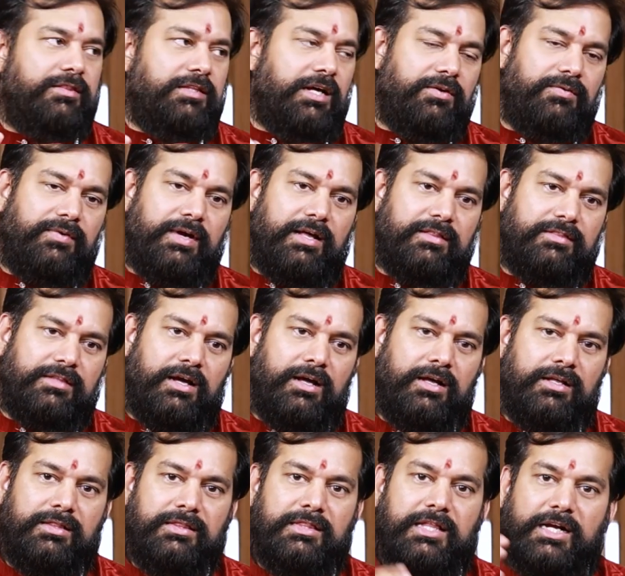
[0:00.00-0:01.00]
ఆ తర్వాత
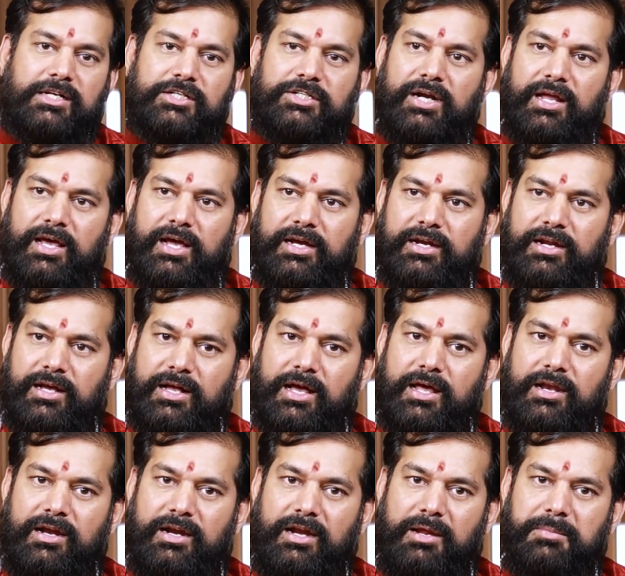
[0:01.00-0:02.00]
దక్షిణాయన
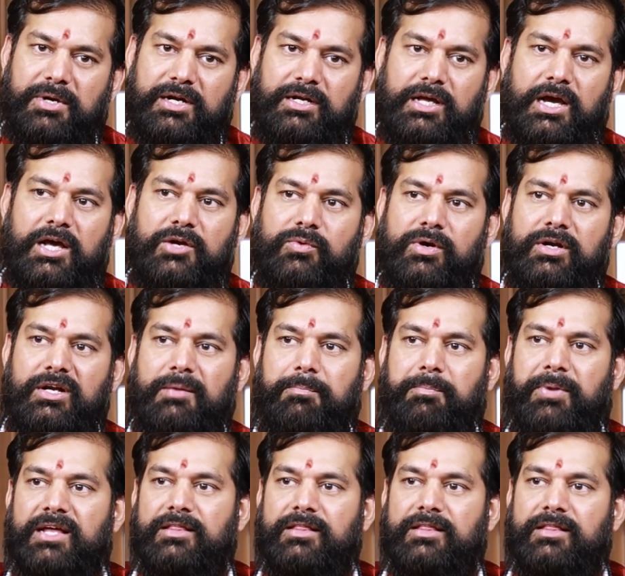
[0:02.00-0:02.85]
కాలాన్ని ఏమంటారు అంటే